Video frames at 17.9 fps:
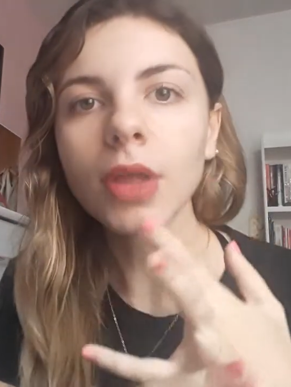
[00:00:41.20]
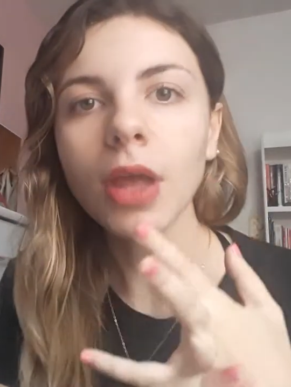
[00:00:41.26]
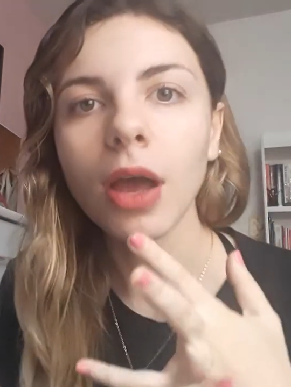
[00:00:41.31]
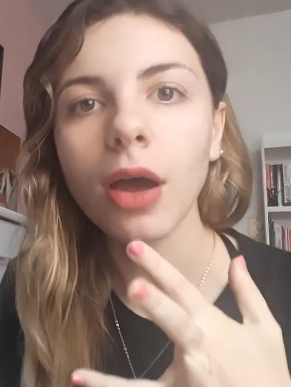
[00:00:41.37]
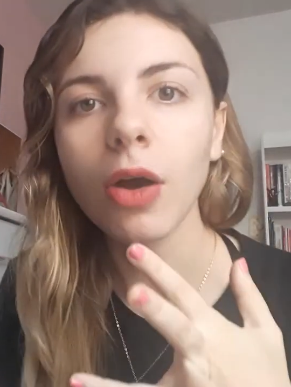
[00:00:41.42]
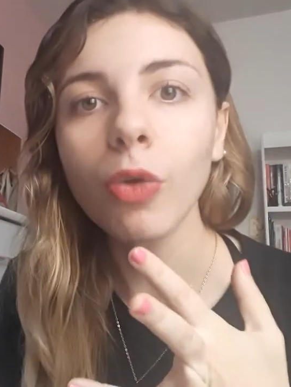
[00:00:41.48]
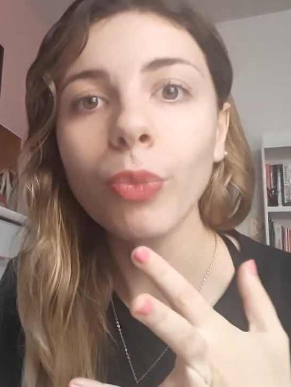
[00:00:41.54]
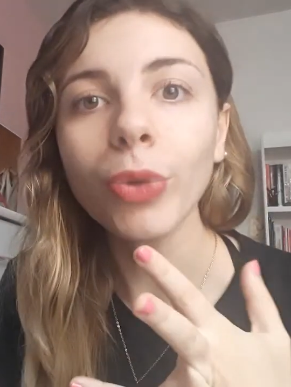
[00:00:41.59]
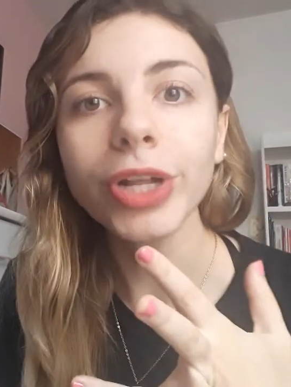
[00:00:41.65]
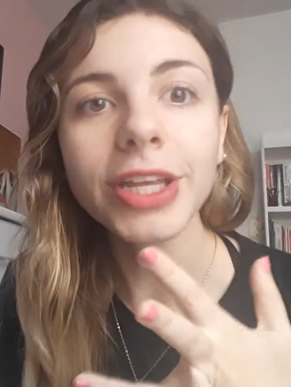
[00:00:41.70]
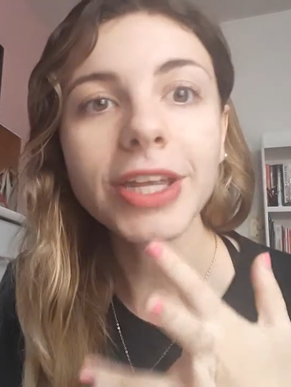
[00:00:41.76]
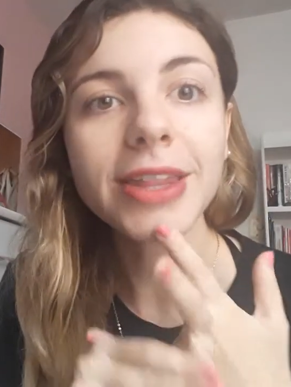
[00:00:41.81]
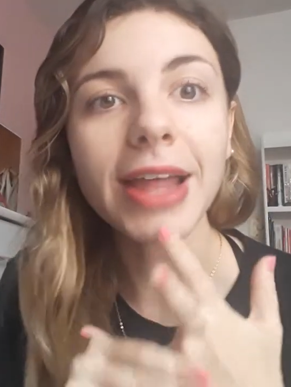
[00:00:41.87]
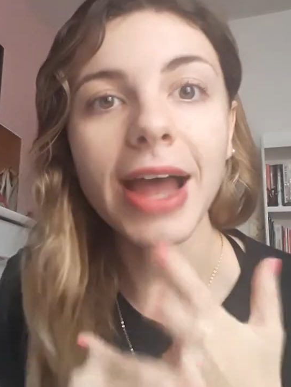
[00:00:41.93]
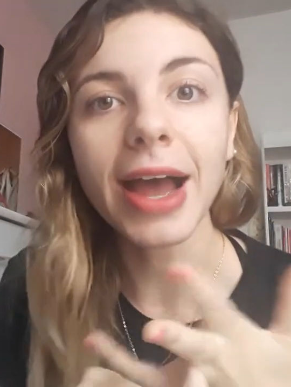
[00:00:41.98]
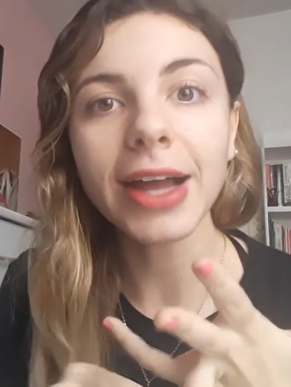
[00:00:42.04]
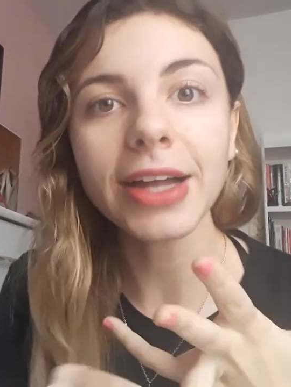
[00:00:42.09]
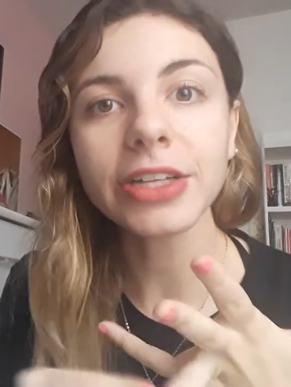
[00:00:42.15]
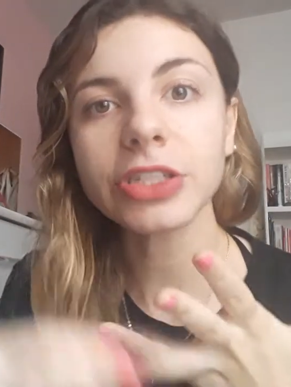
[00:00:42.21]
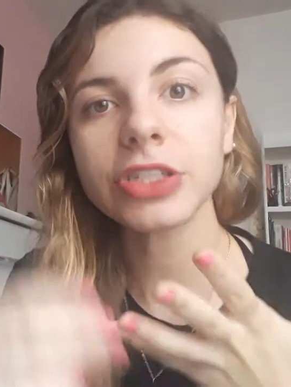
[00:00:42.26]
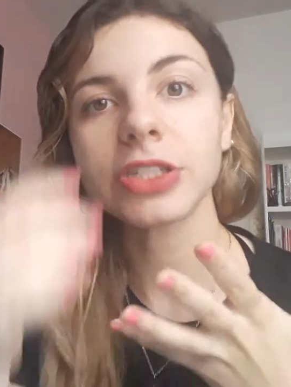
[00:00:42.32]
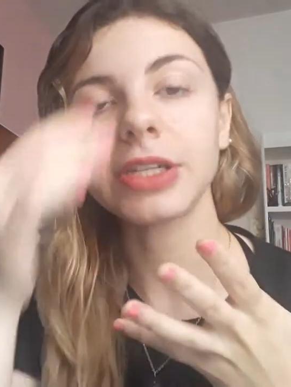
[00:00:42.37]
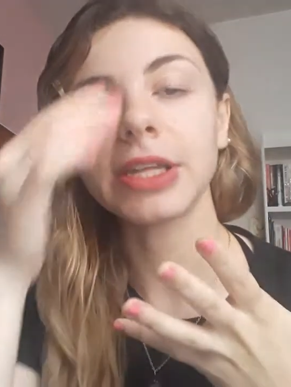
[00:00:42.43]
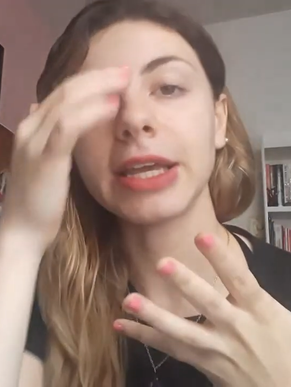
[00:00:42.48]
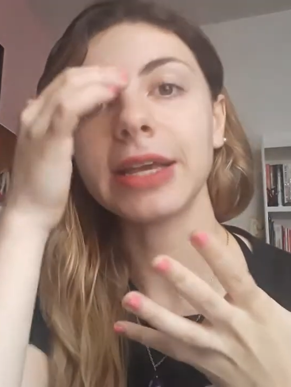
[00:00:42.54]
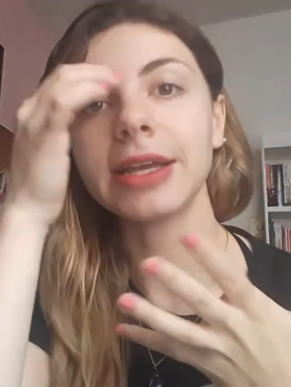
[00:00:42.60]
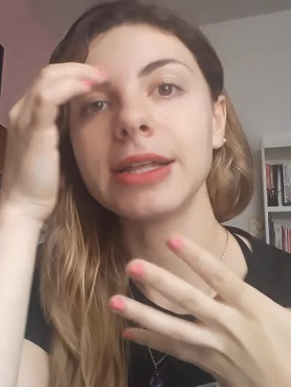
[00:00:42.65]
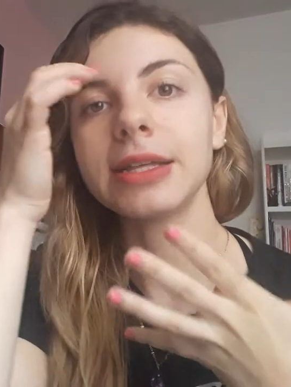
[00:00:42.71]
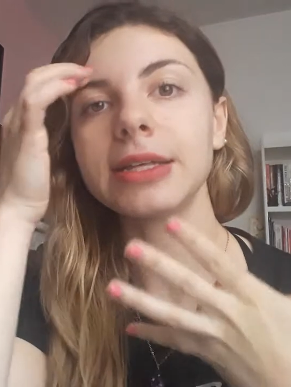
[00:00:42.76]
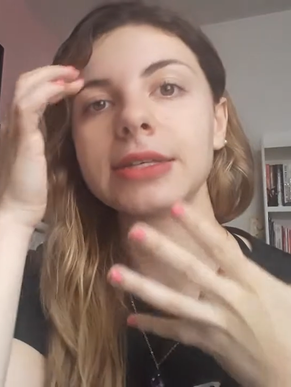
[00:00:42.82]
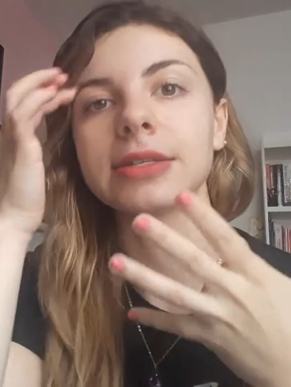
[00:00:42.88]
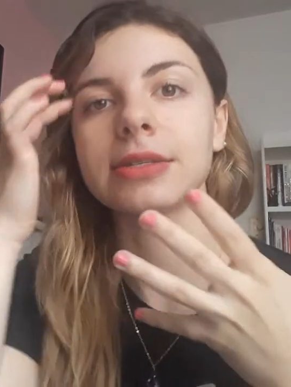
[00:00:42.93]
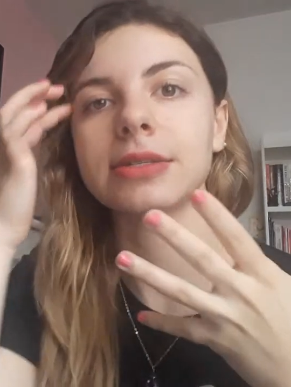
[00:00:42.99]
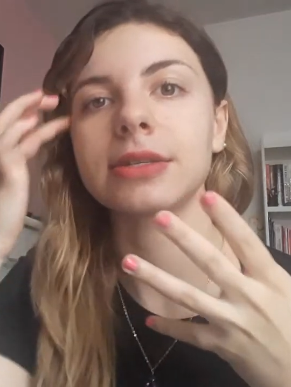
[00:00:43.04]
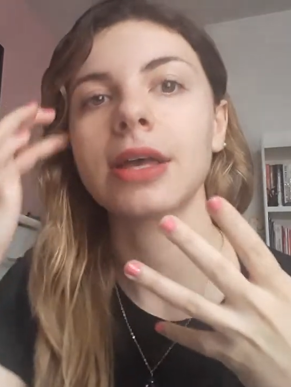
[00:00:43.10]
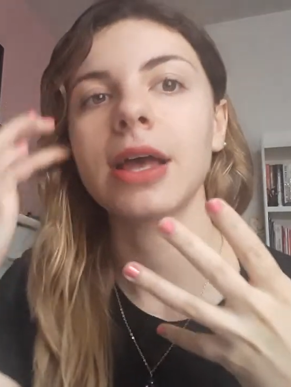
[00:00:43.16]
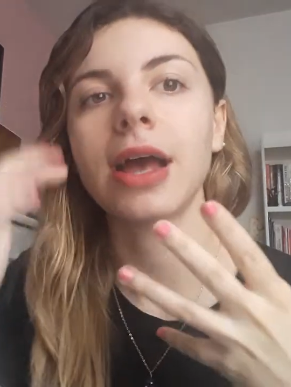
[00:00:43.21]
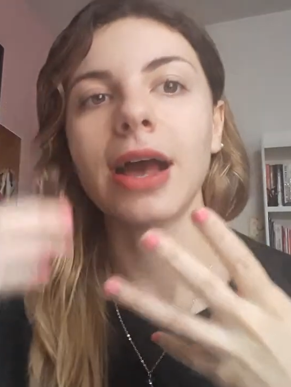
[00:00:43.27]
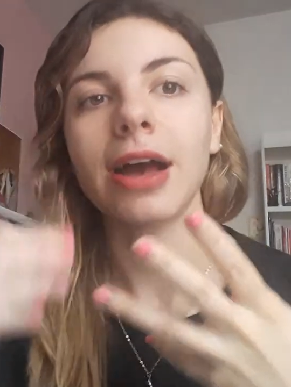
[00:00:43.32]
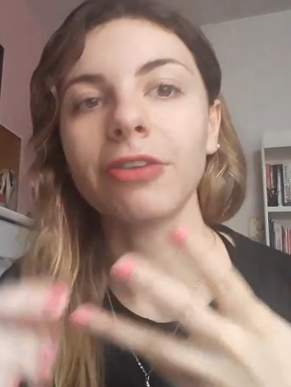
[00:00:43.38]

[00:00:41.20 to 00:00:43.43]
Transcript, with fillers: a humanidade deles,